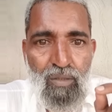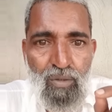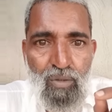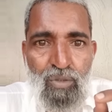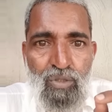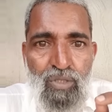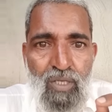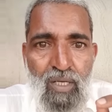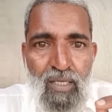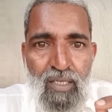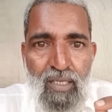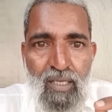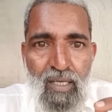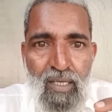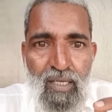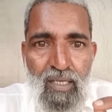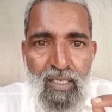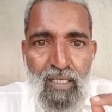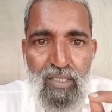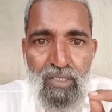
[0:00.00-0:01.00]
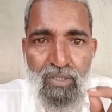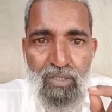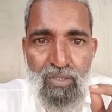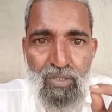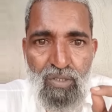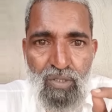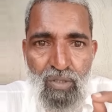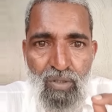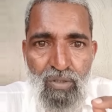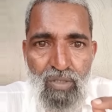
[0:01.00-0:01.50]
नुस्खा क्या है
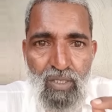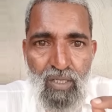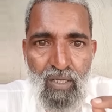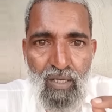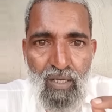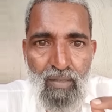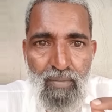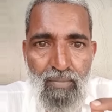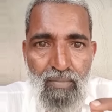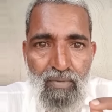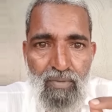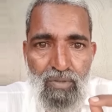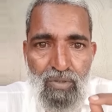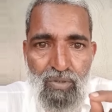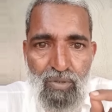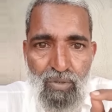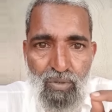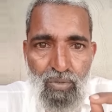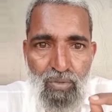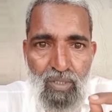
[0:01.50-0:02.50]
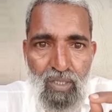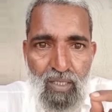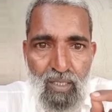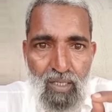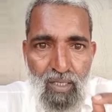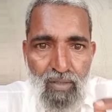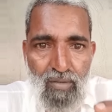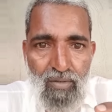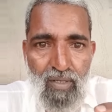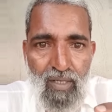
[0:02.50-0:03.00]
100 ग्राम सूखा
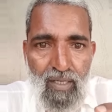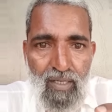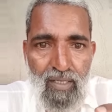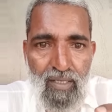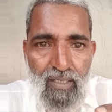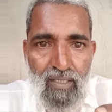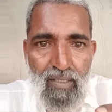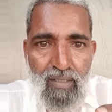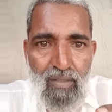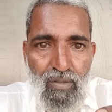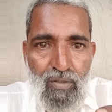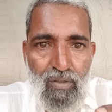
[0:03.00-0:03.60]
आंवला लें